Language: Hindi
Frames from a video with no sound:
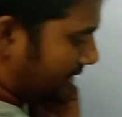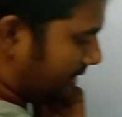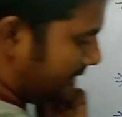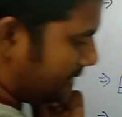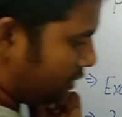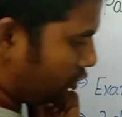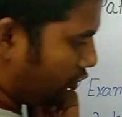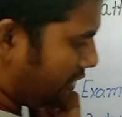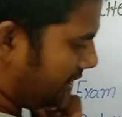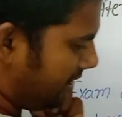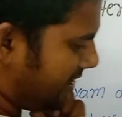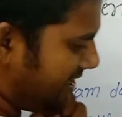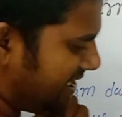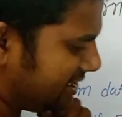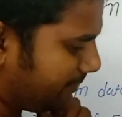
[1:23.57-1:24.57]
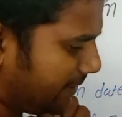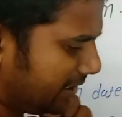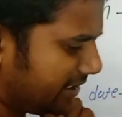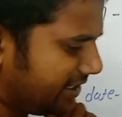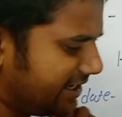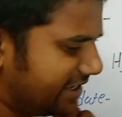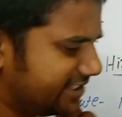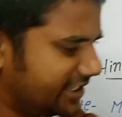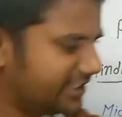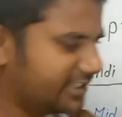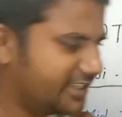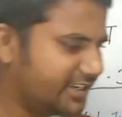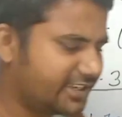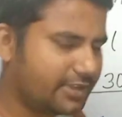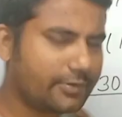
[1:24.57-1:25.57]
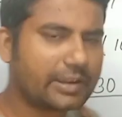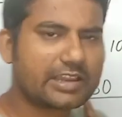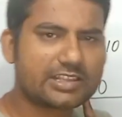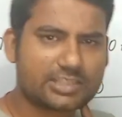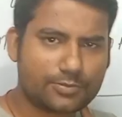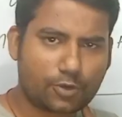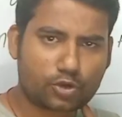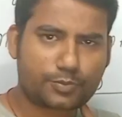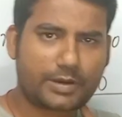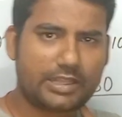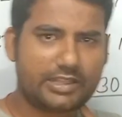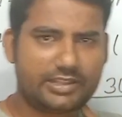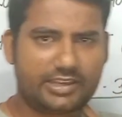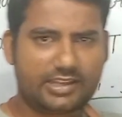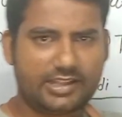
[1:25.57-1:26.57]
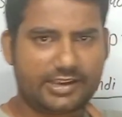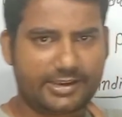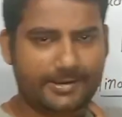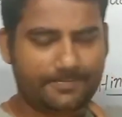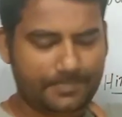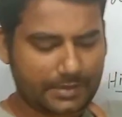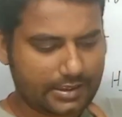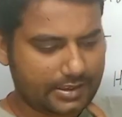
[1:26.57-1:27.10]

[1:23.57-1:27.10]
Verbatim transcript: जो देखिए एक्सपेक्ट किया जा रहा था कि वैकेंसी बहुत पहले निकलेगी